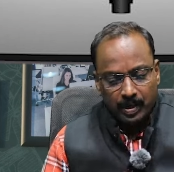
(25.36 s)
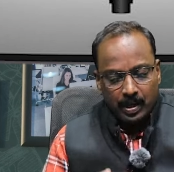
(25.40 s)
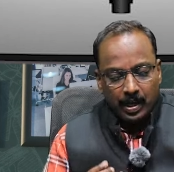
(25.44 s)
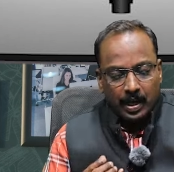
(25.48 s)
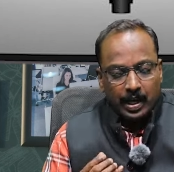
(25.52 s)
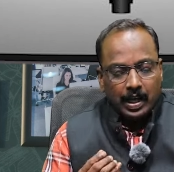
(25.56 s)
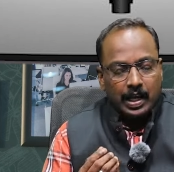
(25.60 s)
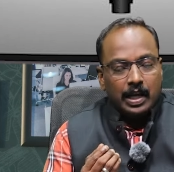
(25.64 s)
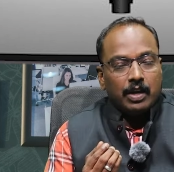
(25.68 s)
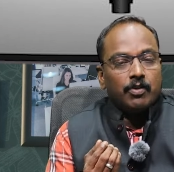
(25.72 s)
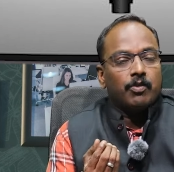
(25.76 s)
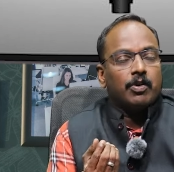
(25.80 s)

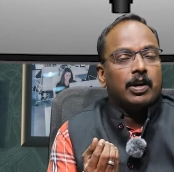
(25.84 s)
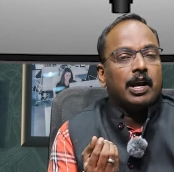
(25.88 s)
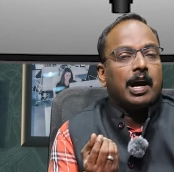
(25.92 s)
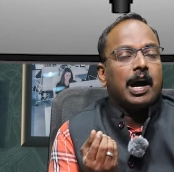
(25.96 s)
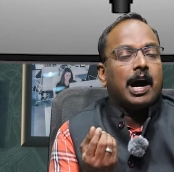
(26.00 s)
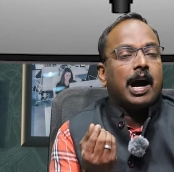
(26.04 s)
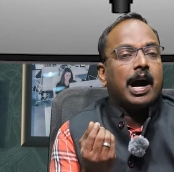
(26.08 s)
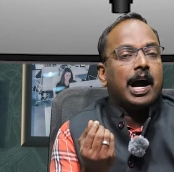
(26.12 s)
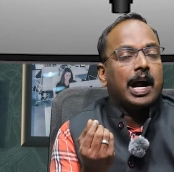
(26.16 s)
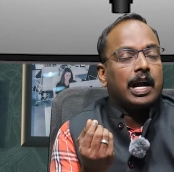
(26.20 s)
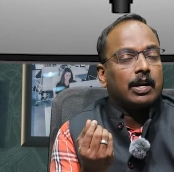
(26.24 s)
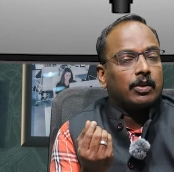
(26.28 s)
இவங்க
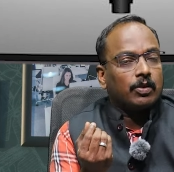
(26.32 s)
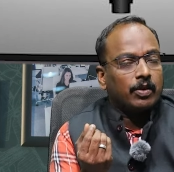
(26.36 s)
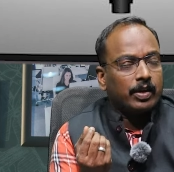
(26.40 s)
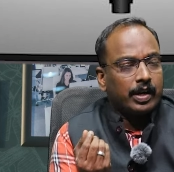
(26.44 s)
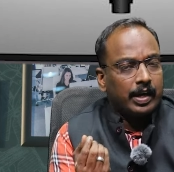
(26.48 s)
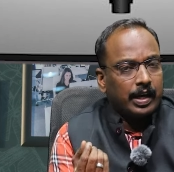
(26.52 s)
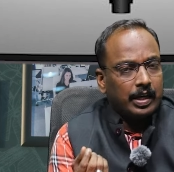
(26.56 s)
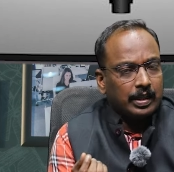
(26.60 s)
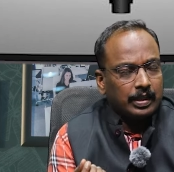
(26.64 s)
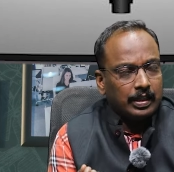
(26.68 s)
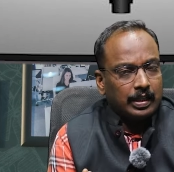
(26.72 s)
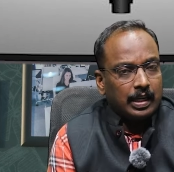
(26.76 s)
ஆயிரத்தி
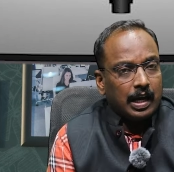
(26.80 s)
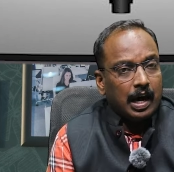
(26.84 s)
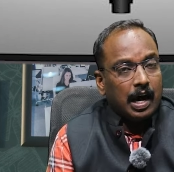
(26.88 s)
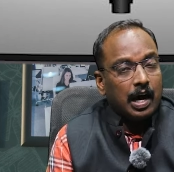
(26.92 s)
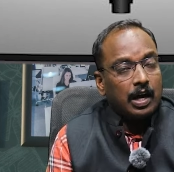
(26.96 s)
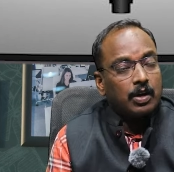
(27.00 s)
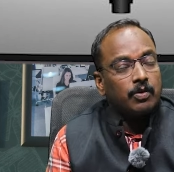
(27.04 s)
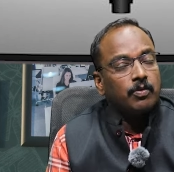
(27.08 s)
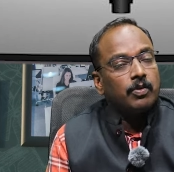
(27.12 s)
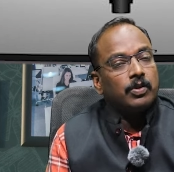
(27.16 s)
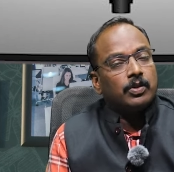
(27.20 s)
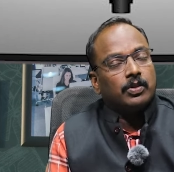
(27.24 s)
தொள்ளாயிரத்தி
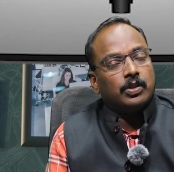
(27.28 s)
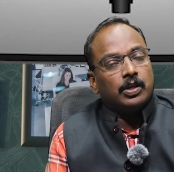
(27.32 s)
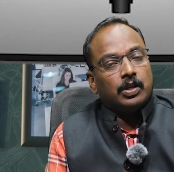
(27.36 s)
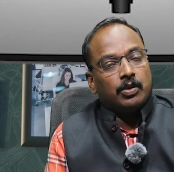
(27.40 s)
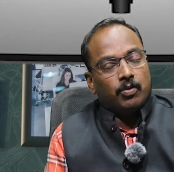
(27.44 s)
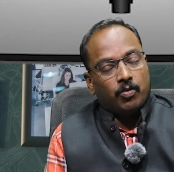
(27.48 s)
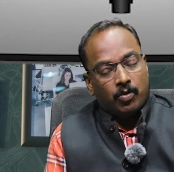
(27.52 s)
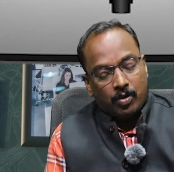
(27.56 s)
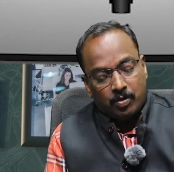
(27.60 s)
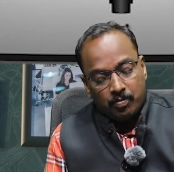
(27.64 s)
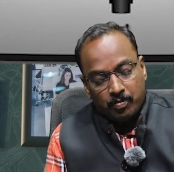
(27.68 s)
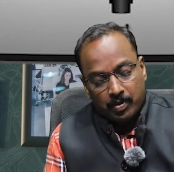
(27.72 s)
அறுபத்தி
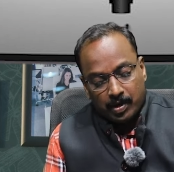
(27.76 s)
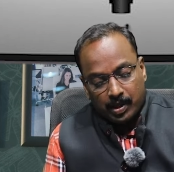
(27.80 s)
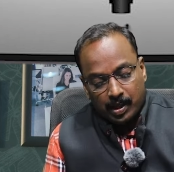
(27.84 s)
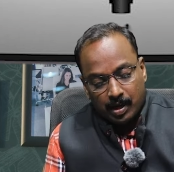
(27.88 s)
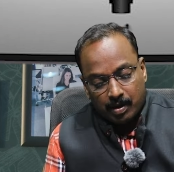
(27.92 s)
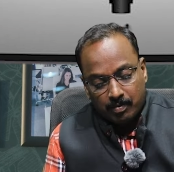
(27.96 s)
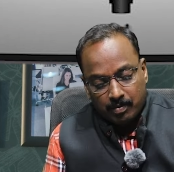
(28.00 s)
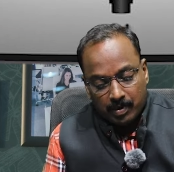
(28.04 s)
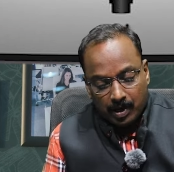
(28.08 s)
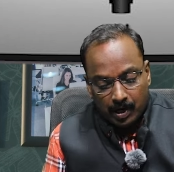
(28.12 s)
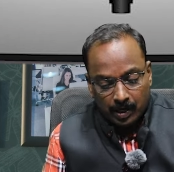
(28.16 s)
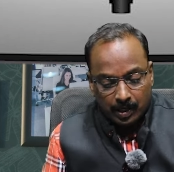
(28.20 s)

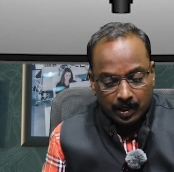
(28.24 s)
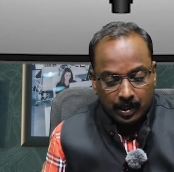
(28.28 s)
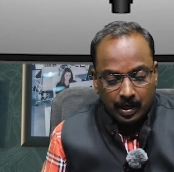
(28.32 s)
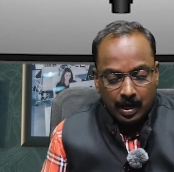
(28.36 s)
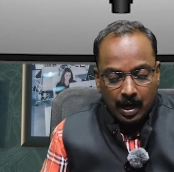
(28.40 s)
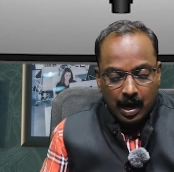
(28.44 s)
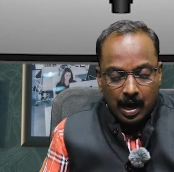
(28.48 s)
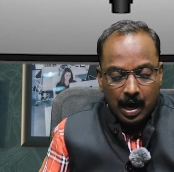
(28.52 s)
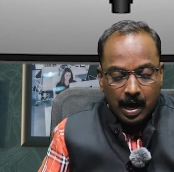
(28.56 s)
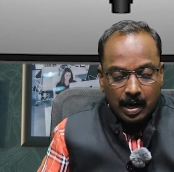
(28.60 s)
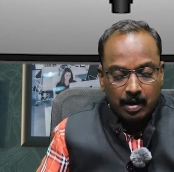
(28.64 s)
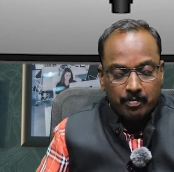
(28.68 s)
ஒன்பதாம் ஆண்டு
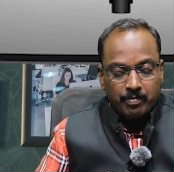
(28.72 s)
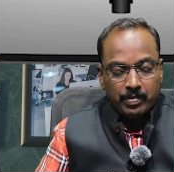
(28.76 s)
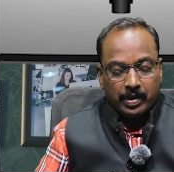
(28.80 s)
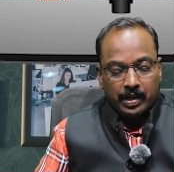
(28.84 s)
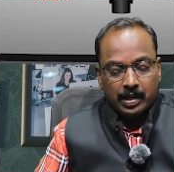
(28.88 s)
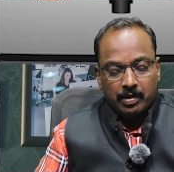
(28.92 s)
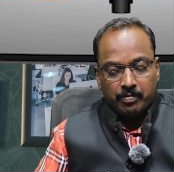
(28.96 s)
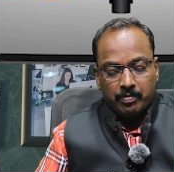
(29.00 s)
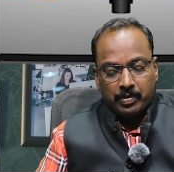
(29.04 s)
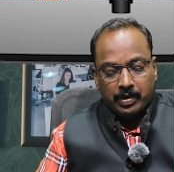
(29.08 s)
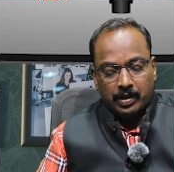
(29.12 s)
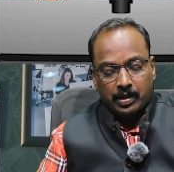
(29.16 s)

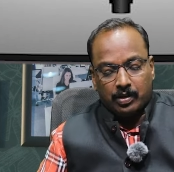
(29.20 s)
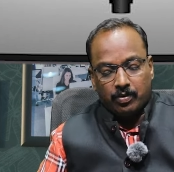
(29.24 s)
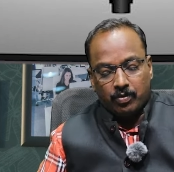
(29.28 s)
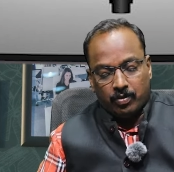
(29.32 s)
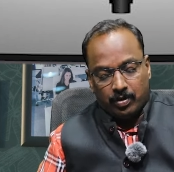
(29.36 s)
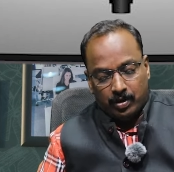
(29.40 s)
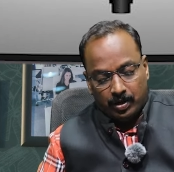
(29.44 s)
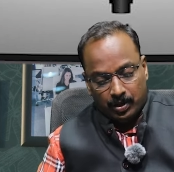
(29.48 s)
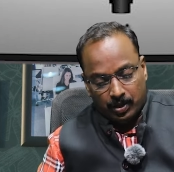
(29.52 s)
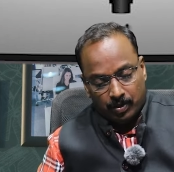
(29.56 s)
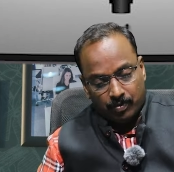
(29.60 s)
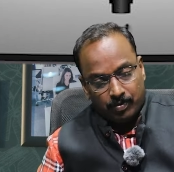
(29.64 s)
ஆரம்பிக்கப்பட்ட ஒரு
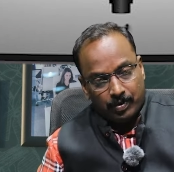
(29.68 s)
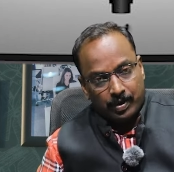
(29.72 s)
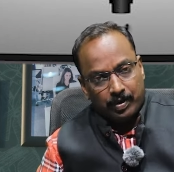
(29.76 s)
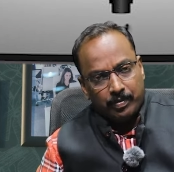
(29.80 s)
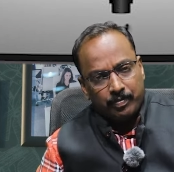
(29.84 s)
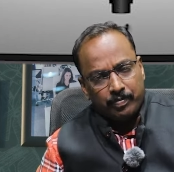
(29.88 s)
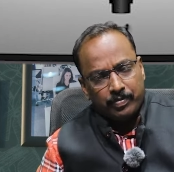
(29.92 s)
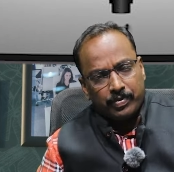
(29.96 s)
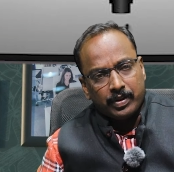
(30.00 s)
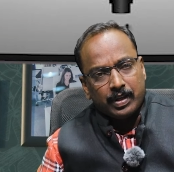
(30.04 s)
நிறுவனம்